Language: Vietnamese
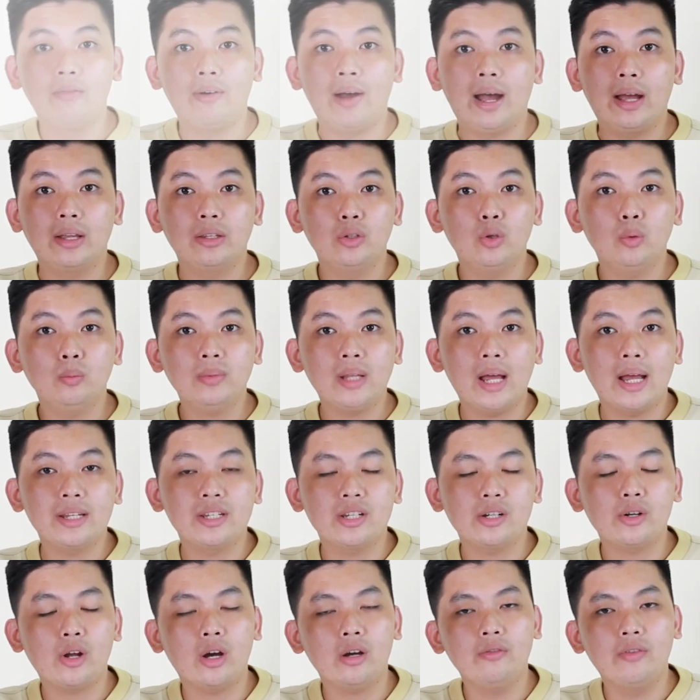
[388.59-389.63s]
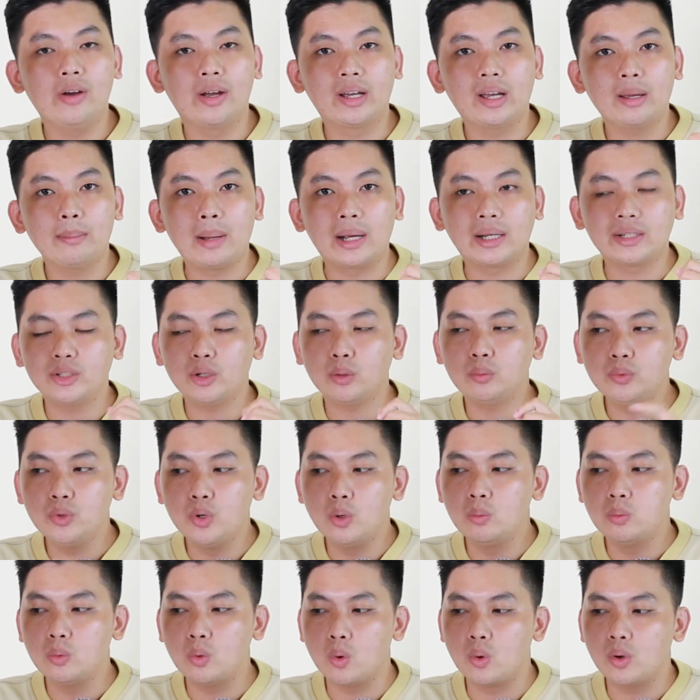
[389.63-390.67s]
Và chúng ta sẽ nói về cái mặt chống
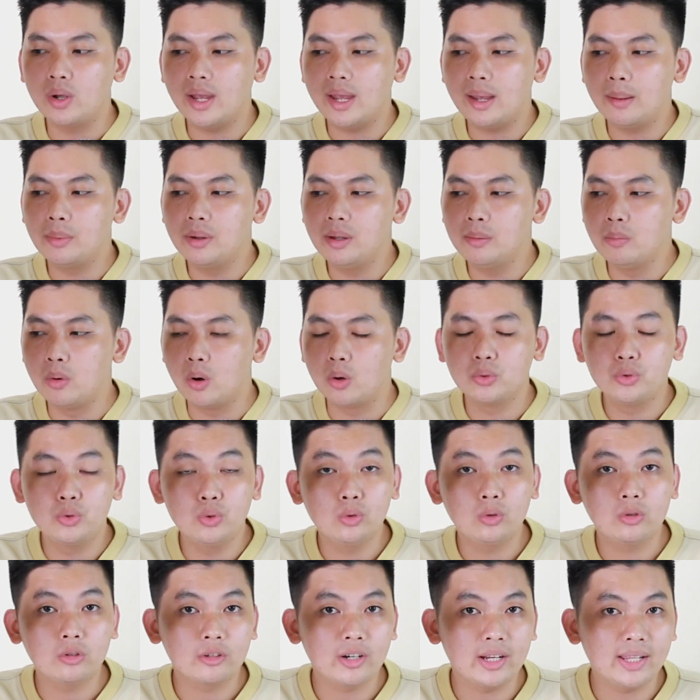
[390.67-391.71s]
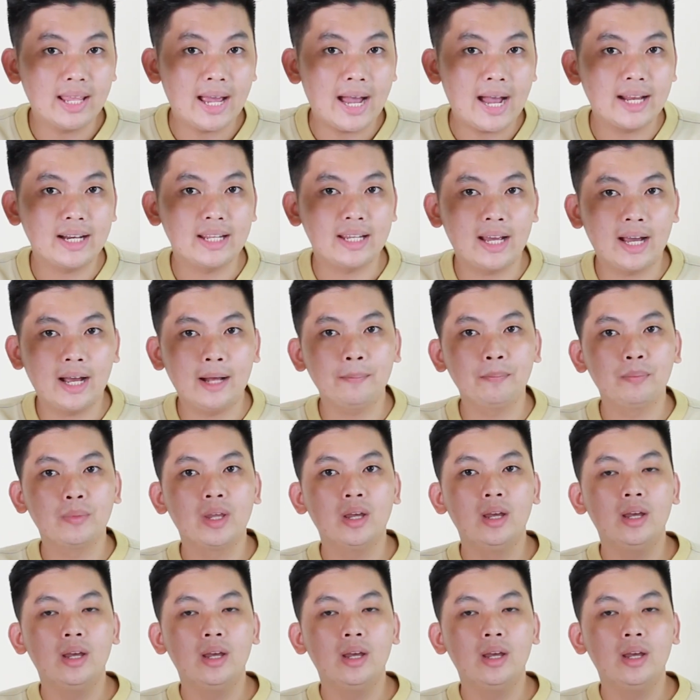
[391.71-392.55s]
rung của cái em gimbal Zhiyun Crane 2 này ha.